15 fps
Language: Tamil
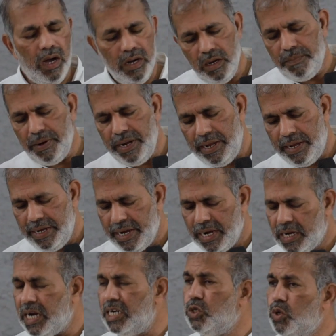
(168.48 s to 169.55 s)
ஆனபடி
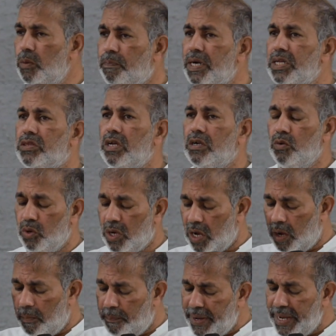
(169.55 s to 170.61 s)
நீங்கள் கட்டுப்படுத்தணும்
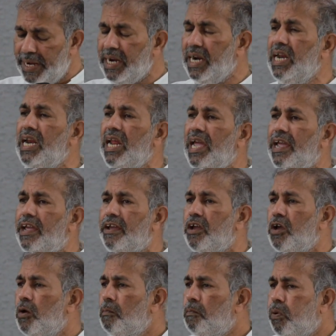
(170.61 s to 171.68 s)
உங்கள் அபயங்களிலே
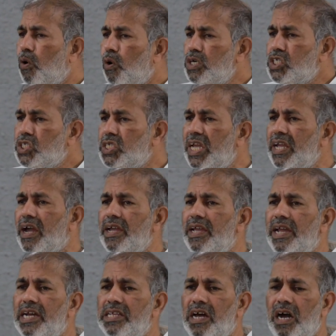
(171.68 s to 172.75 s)
போர் செய்கிற
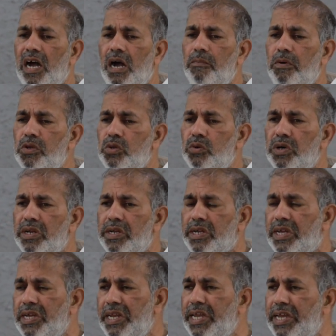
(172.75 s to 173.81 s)
ஏதாவது ஒரு
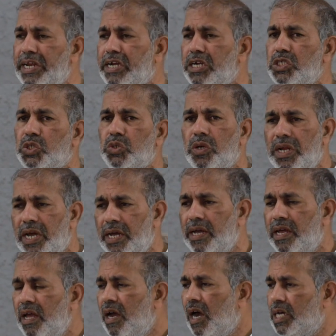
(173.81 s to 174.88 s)
கிரி இருக்குன்னு
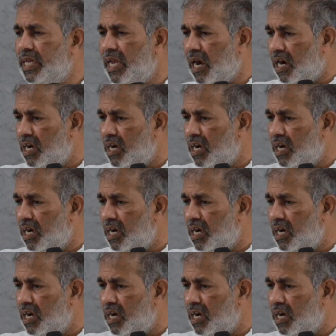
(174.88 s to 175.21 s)
சொன்னால் அதை